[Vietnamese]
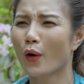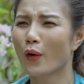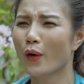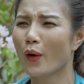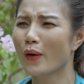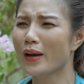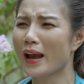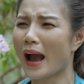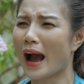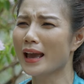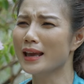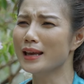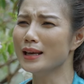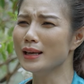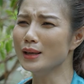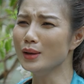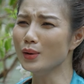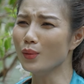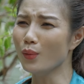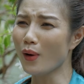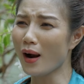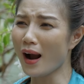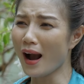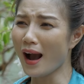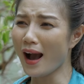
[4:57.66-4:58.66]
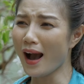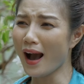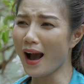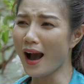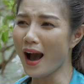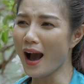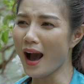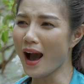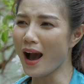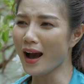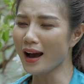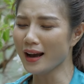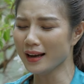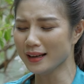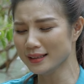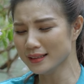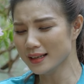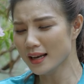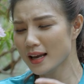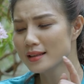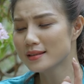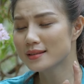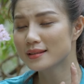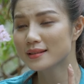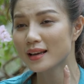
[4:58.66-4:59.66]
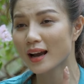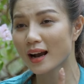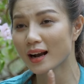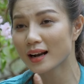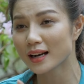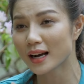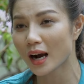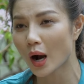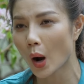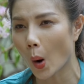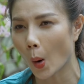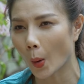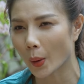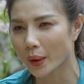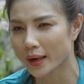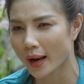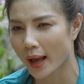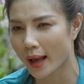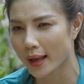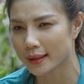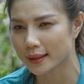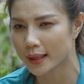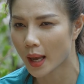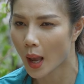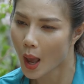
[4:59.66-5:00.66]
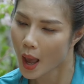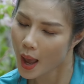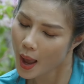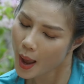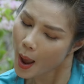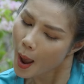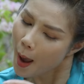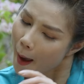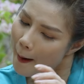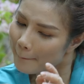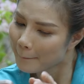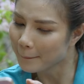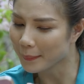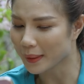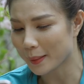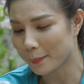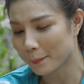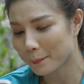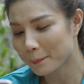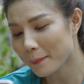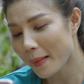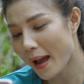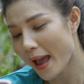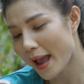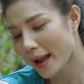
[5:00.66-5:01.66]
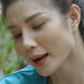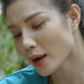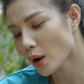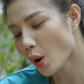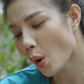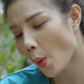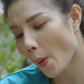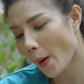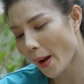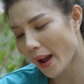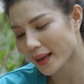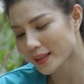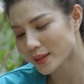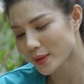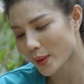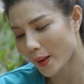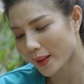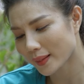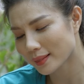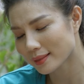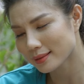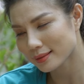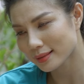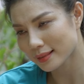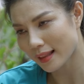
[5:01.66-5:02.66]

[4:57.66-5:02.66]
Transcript: Ôi hay quá Nhân cơ hội này Mình bán hoa cho anh